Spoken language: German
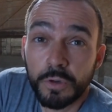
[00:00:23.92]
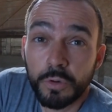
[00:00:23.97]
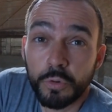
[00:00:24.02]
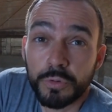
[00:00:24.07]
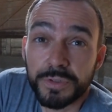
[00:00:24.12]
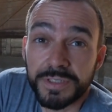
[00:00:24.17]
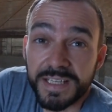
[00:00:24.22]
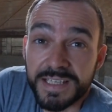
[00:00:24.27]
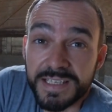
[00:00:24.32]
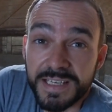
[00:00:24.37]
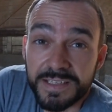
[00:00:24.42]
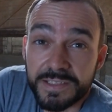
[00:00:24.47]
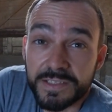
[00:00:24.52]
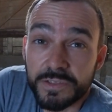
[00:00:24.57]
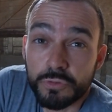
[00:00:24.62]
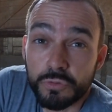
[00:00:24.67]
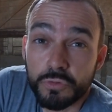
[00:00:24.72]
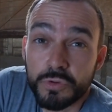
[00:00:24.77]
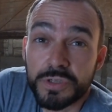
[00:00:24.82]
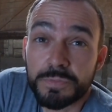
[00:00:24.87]
Und jetzt hat
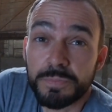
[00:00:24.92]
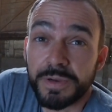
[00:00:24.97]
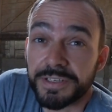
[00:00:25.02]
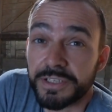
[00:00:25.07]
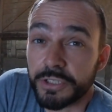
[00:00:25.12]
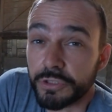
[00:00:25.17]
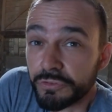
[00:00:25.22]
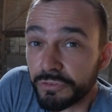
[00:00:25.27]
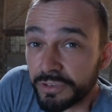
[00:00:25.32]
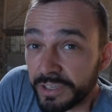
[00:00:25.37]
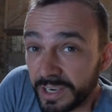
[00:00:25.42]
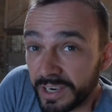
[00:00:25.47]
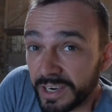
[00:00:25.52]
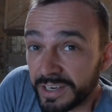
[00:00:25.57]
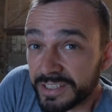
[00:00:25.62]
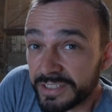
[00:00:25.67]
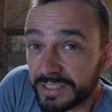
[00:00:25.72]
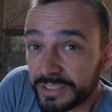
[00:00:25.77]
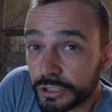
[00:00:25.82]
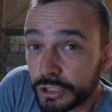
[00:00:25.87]
sich uns mal die
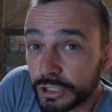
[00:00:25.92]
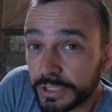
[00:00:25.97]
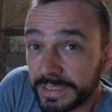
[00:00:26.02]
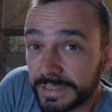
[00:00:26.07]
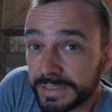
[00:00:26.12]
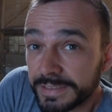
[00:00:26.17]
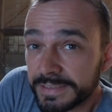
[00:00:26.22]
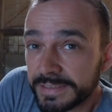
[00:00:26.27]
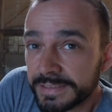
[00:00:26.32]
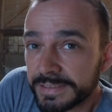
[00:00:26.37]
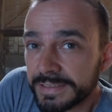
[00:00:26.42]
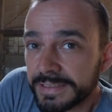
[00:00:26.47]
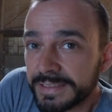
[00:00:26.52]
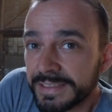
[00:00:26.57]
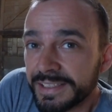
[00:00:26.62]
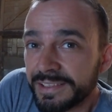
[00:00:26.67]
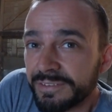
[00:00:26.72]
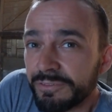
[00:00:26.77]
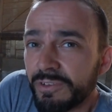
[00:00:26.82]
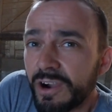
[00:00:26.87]
Frage gestellt,
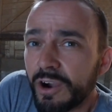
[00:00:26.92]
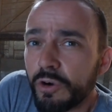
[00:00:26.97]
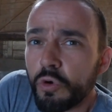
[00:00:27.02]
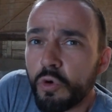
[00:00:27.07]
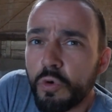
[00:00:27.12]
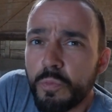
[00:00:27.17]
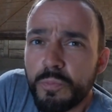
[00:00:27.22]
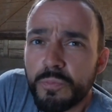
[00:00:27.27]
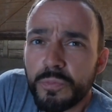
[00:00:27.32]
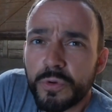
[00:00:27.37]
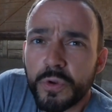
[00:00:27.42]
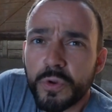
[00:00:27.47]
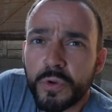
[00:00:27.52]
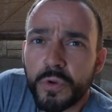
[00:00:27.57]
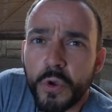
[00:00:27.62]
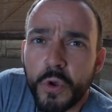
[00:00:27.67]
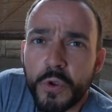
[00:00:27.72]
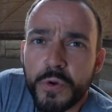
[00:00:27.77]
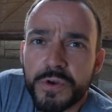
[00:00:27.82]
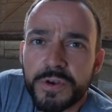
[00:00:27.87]
warum
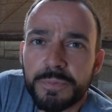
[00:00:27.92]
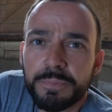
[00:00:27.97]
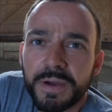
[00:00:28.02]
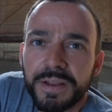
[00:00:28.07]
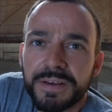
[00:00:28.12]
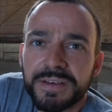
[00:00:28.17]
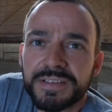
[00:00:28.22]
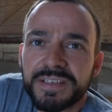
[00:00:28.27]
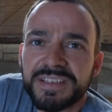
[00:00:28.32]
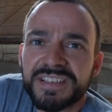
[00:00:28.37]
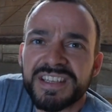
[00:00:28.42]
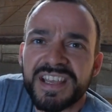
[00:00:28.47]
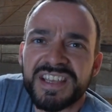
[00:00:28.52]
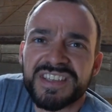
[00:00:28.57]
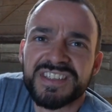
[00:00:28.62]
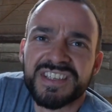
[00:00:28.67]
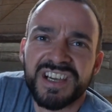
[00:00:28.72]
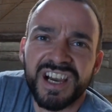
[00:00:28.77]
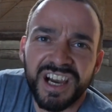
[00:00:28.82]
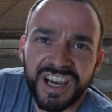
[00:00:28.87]
könnte man
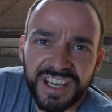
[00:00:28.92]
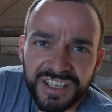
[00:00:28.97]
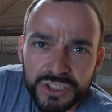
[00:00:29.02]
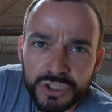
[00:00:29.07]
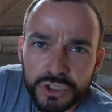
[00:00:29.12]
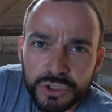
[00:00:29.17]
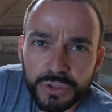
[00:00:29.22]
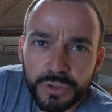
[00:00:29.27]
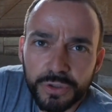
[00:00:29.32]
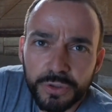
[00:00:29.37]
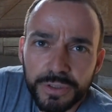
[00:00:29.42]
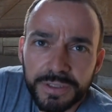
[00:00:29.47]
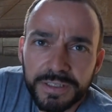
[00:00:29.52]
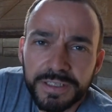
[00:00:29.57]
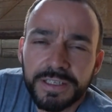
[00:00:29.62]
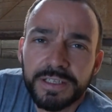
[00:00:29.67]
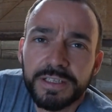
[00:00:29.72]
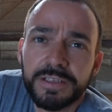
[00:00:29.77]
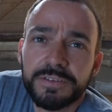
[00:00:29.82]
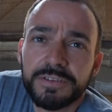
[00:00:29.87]
das Einstreu
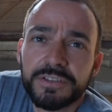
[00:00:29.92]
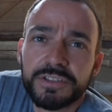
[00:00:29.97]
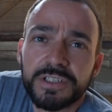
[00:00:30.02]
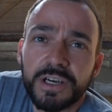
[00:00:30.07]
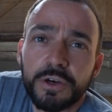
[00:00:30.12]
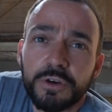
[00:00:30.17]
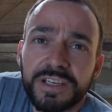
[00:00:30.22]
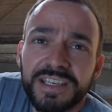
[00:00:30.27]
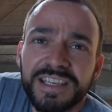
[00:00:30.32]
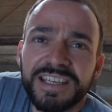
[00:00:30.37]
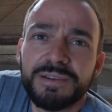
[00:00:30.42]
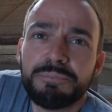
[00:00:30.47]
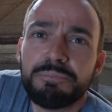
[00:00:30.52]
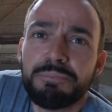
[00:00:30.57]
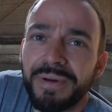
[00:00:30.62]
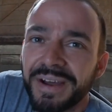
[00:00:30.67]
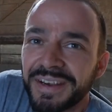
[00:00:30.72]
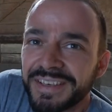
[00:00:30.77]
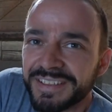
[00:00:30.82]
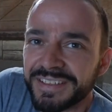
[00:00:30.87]
nicht auch
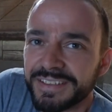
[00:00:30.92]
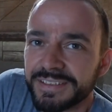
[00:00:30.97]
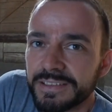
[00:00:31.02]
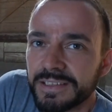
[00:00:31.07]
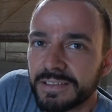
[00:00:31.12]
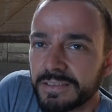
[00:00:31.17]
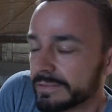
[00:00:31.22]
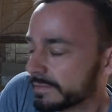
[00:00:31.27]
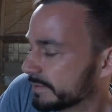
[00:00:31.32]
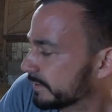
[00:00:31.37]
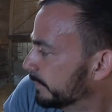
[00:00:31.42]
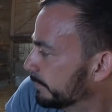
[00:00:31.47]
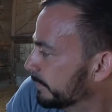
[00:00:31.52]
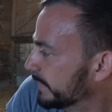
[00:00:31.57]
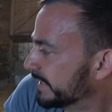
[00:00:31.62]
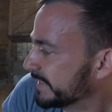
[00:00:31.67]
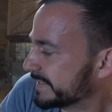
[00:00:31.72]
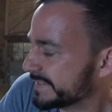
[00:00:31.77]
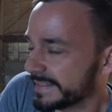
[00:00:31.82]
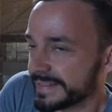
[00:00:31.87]
gegen Matten
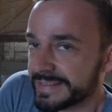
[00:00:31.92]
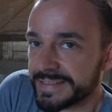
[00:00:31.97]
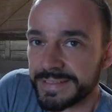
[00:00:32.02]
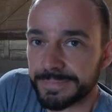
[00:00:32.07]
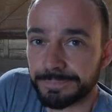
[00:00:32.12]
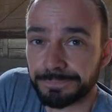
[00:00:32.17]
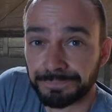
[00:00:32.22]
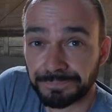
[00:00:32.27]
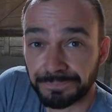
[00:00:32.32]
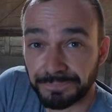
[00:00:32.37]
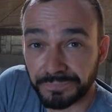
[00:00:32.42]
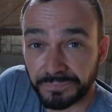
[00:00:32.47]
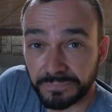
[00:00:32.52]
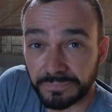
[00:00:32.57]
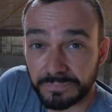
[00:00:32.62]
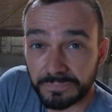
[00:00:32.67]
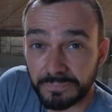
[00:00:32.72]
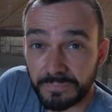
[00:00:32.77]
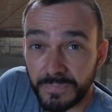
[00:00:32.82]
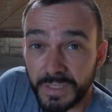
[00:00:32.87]
ähm, ersetzen?
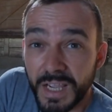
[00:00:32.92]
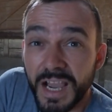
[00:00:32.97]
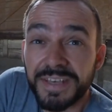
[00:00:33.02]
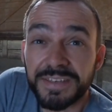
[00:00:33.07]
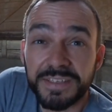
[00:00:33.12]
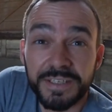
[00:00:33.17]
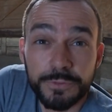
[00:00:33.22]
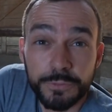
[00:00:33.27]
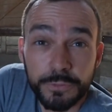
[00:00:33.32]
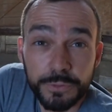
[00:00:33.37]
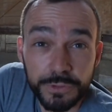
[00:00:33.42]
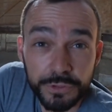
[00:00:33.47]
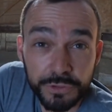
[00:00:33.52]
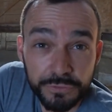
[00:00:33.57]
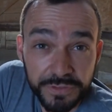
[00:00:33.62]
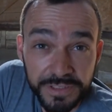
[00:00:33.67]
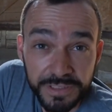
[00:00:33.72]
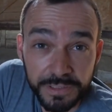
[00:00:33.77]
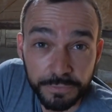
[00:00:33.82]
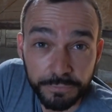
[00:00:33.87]
Hat natürlich
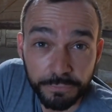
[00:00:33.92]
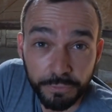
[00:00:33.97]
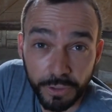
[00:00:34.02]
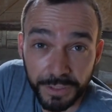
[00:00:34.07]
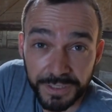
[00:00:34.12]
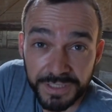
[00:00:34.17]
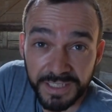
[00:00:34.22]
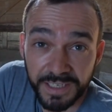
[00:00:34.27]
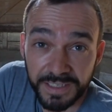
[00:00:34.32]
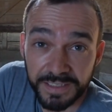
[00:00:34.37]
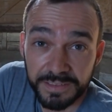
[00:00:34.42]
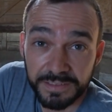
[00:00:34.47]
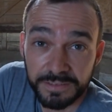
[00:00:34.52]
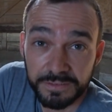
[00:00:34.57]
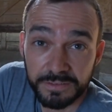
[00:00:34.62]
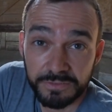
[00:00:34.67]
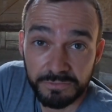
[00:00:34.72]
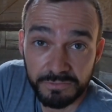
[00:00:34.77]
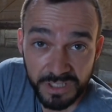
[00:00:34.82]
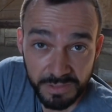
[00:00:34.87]
viele Vorteile,
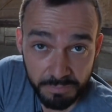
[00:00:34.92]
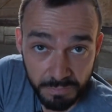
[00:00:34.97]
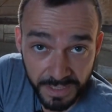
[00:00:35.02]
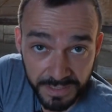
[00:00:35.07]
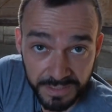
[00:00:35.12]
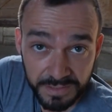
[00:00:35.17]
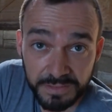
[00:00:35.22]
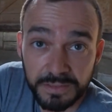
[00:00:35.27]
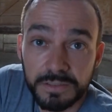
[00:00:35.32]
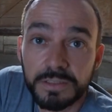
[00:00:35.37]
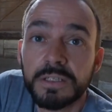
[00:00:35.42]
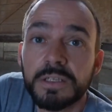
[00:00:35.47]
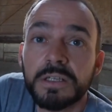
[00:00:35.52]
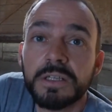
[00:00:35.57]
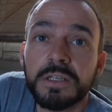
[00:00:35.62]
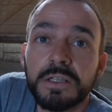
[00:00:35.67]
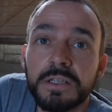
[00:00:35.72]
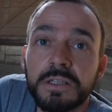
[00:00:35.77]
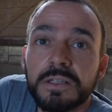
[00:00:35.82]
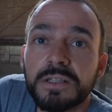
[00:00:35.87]
die Matte.
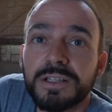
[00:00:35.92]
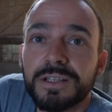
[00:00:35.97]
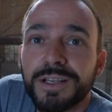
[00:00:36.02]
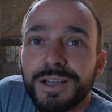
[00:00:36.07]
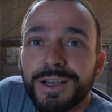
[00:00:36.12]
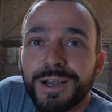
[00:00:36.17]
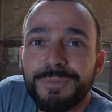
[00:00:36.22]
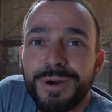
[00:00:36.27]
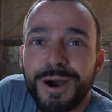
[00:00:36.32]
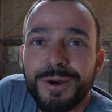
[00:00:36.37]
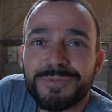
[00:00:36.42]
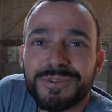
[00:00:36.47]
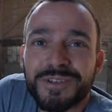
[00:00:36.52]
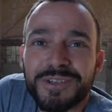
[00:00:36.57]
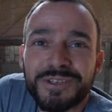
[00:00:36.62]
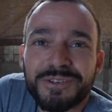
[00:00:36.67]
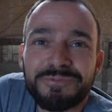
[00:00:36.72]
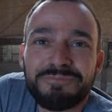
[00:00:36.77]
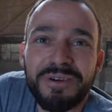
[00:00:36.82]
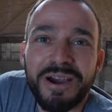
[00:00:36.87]
Ähm,
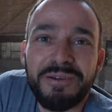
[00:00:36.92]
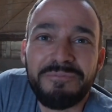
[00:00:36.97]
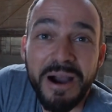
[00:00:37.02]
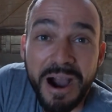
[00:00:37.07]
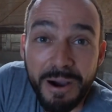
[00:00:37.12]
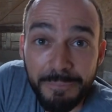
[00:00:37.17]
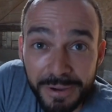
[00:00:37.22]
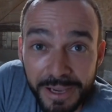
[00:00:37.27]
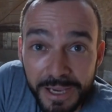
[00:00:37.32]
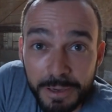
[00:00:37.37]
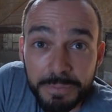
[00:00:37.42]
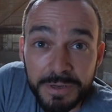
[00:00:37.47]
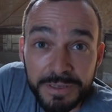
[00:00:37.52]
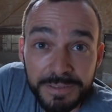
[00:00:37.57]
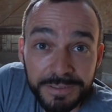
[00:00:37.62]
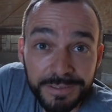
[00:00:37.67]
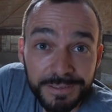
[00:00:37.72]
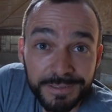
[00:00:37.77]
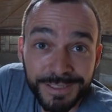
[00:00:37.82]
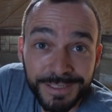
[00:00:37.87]
hauptsächlich beim Abäppeln.